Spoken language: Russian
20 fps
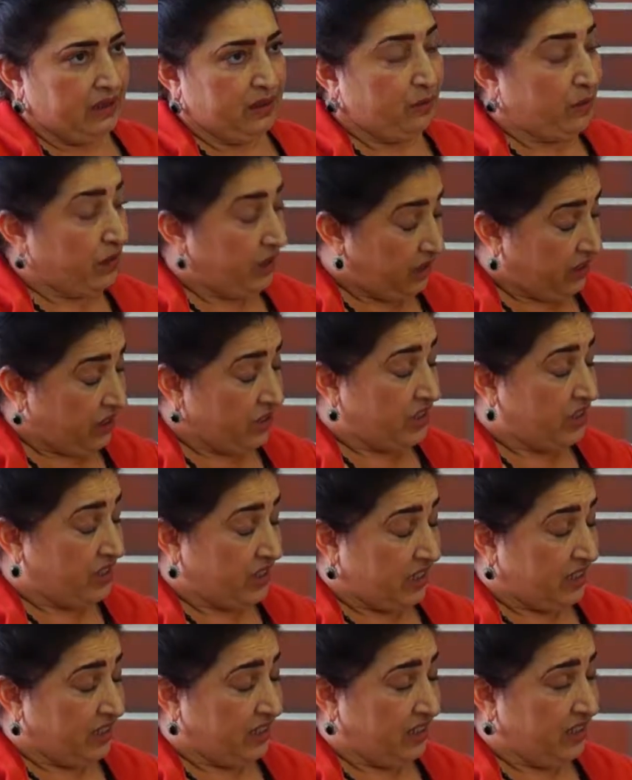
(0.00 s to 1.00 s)

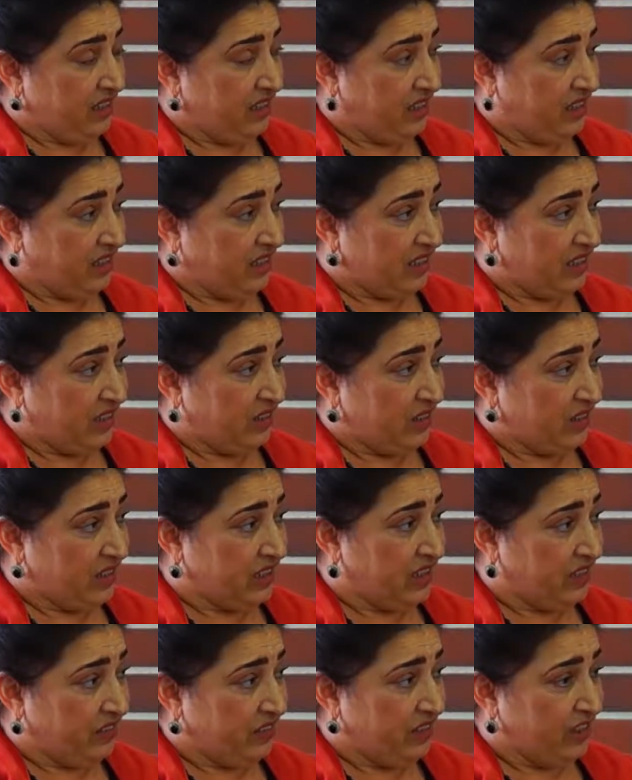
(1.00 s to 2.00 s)
магическая энергия, она
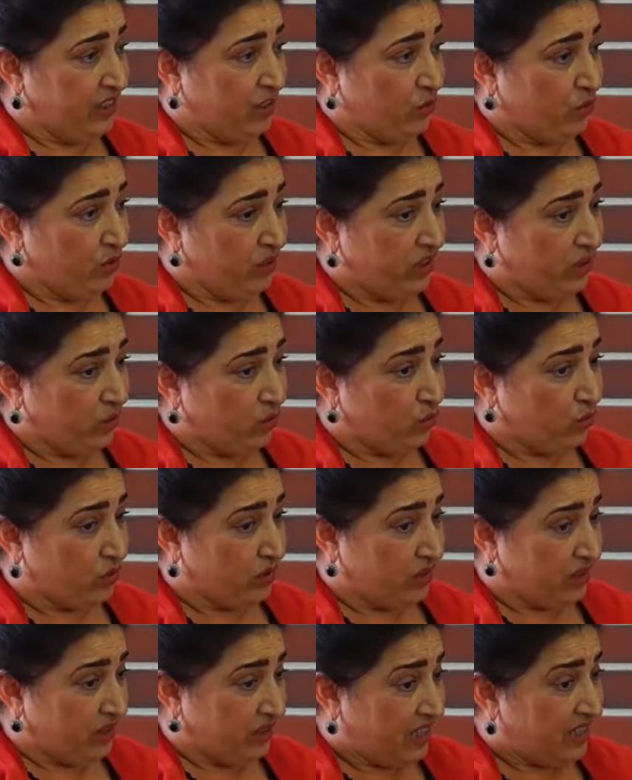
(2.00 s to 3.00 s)
всегда видит людей, кто
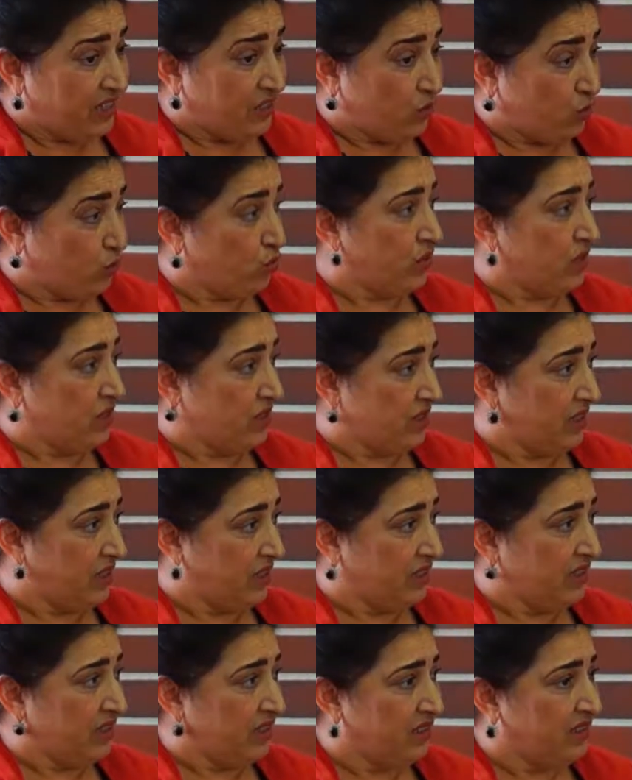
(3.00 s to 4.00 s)
вот раз что-то
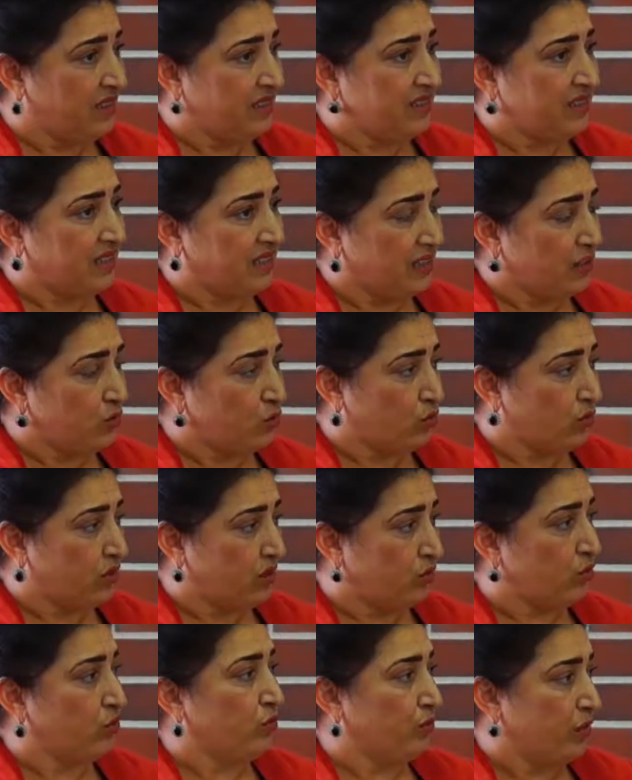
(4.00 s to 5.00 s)
захотел, да, залез
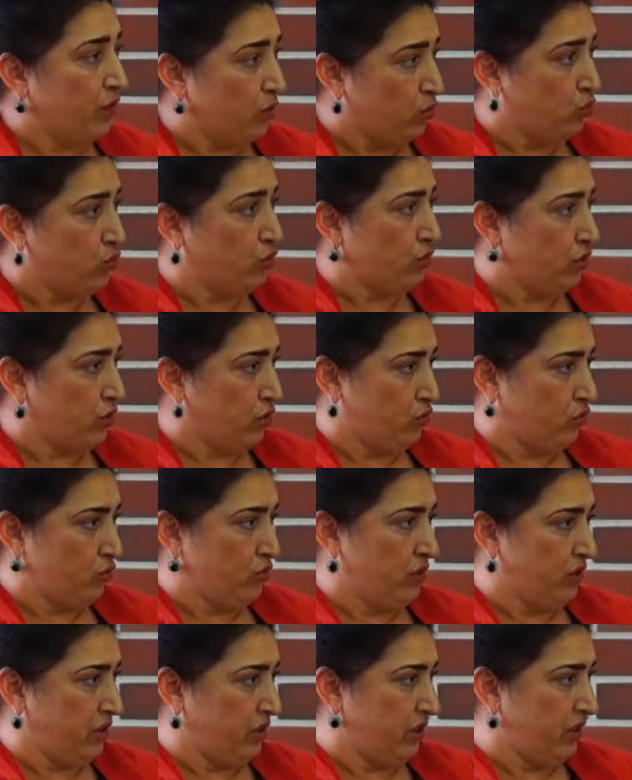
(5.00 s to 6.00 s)
туда, он получит эту
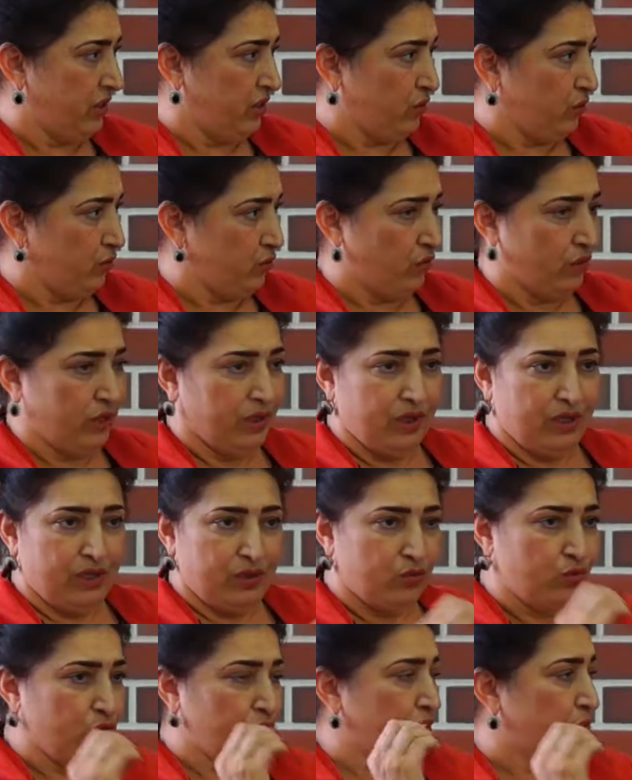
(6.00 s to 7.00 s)
энергетику,
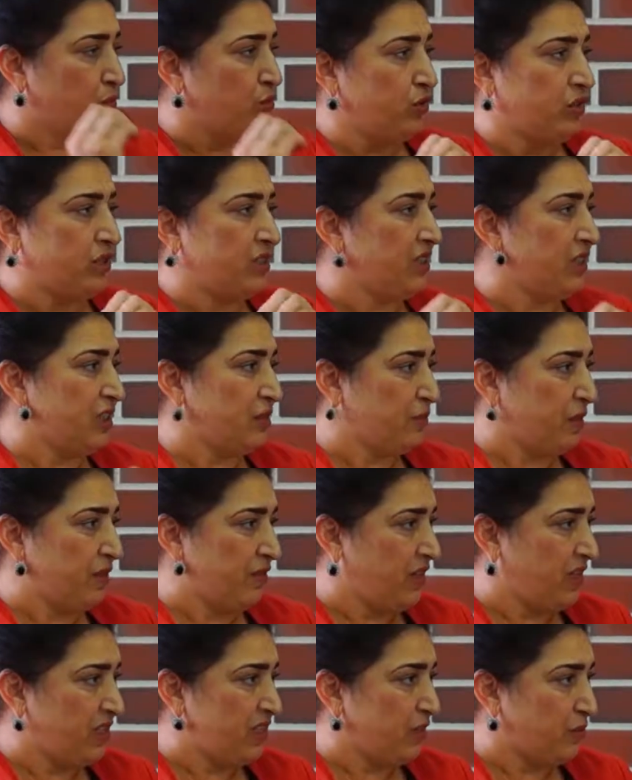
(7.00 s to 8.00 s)
но не будет с ней
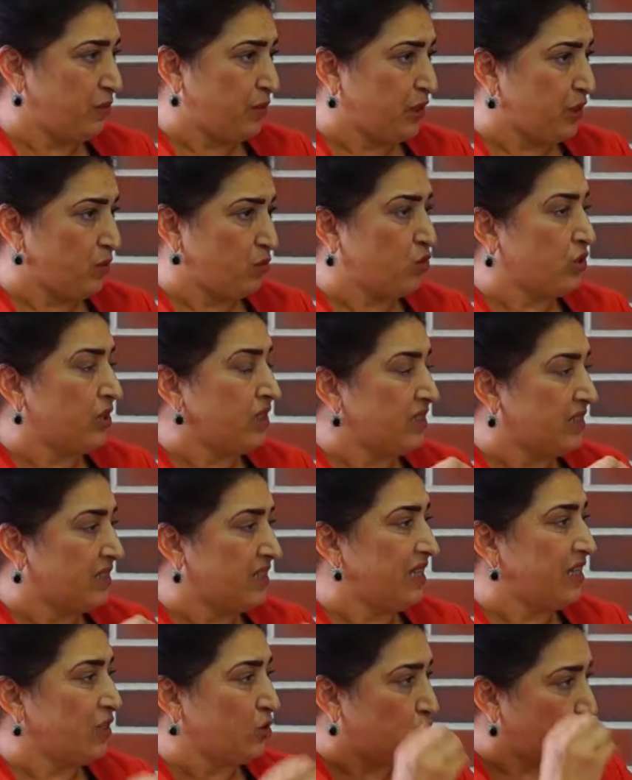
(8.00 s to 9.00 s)
справляться, потому что не
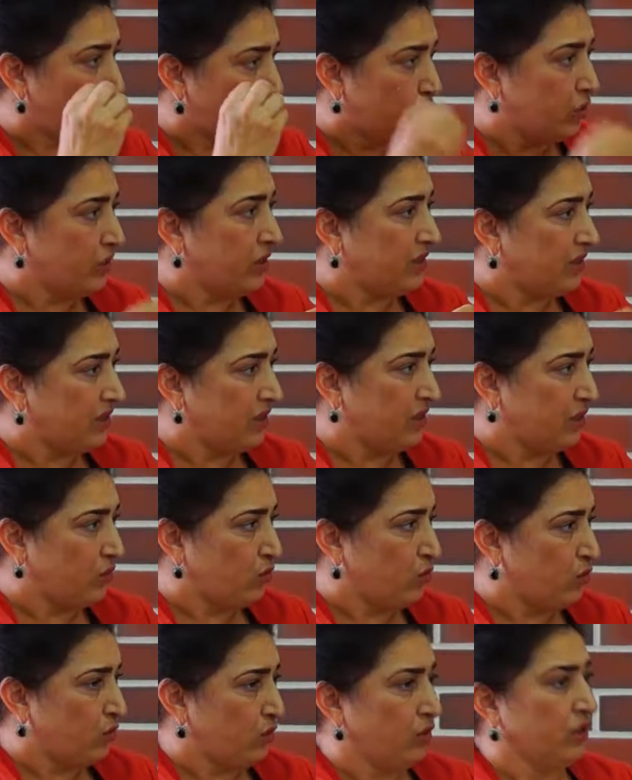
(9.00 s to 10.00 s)
знает, что это
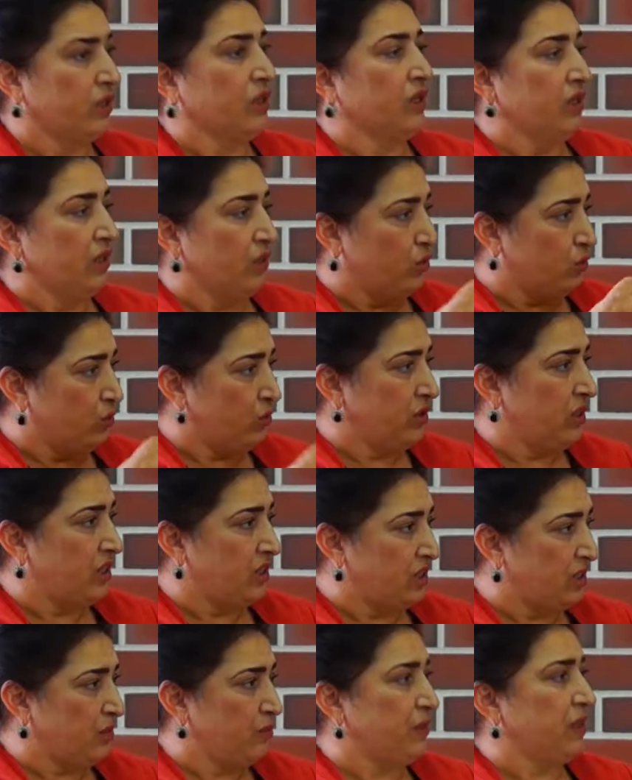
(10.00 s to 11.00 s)
такое. Он для
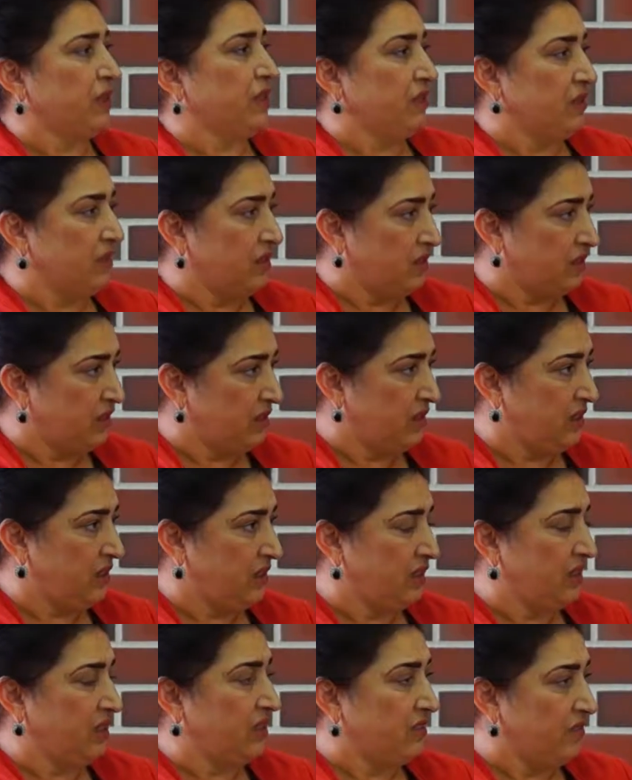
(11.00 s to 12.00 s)
себя
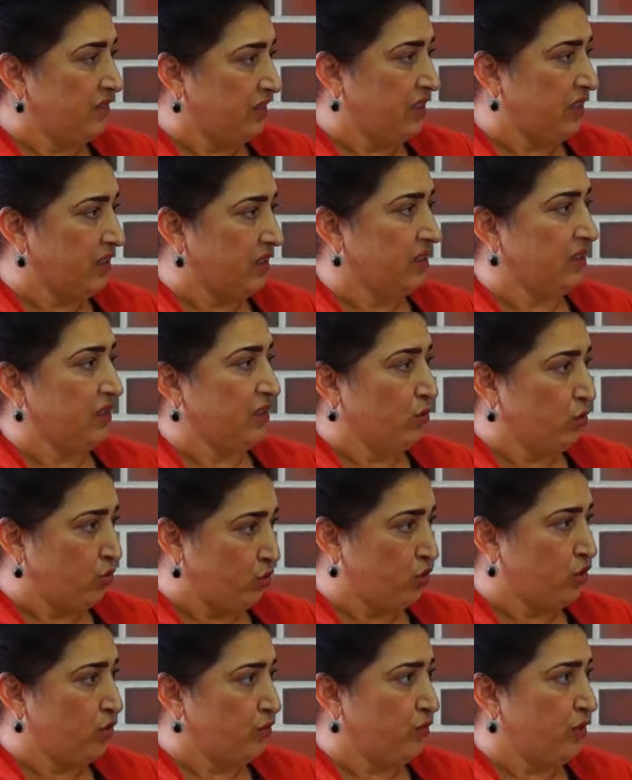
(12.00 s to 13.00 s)
сделает вред, и
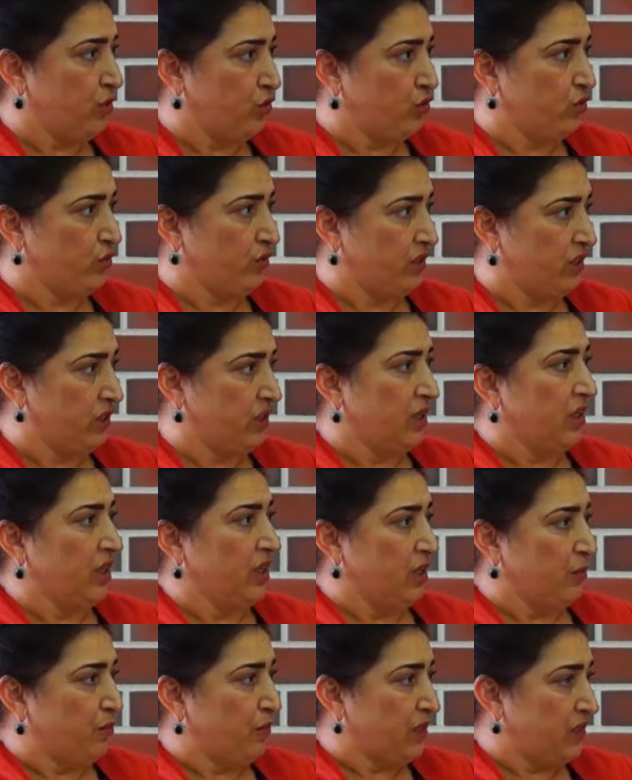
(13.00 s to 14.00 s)
очень большой вред.
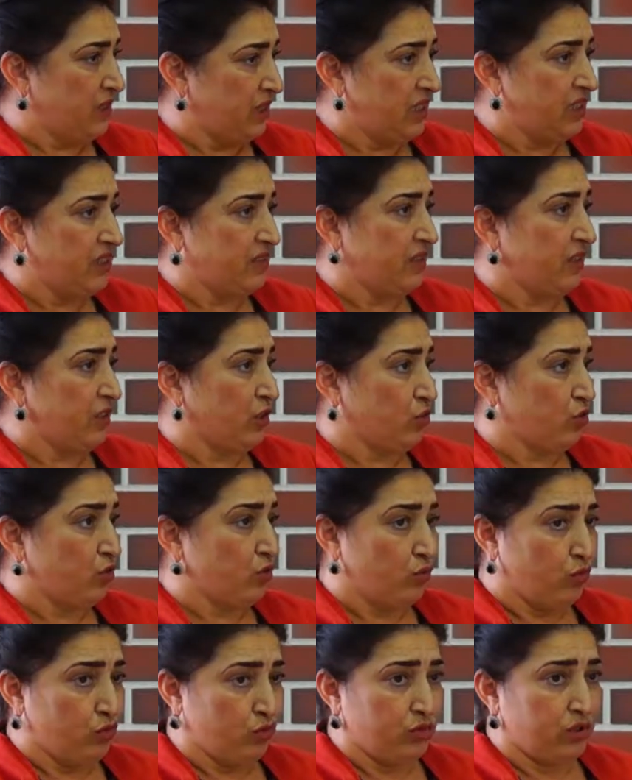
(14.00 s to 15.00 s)
Последствия,
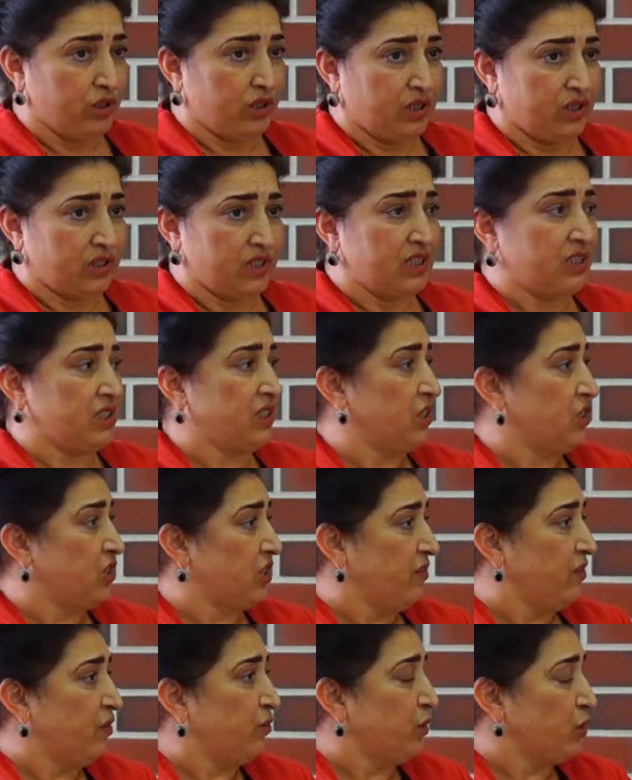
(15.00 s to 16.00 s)
которые могут оказаться,
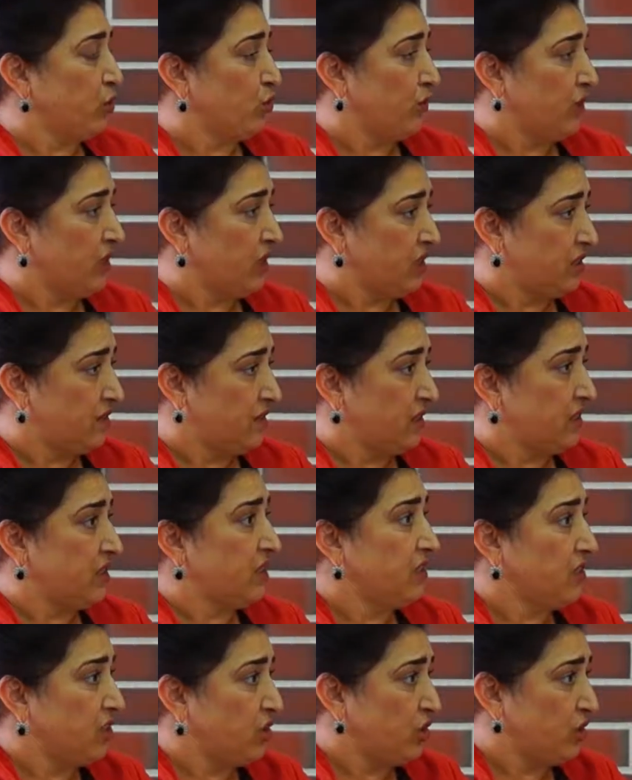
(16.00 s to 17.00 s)
человек потом оказывается
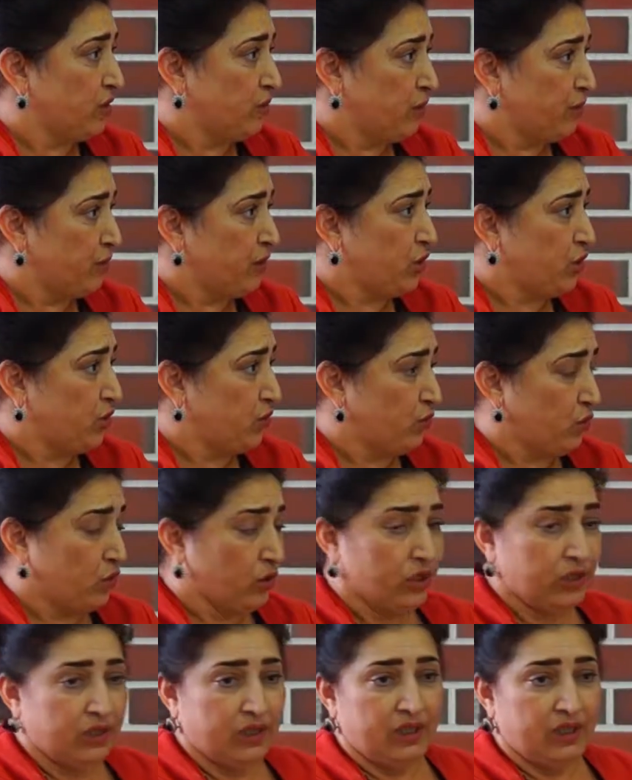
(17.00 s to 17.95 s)
одержимым. От чего?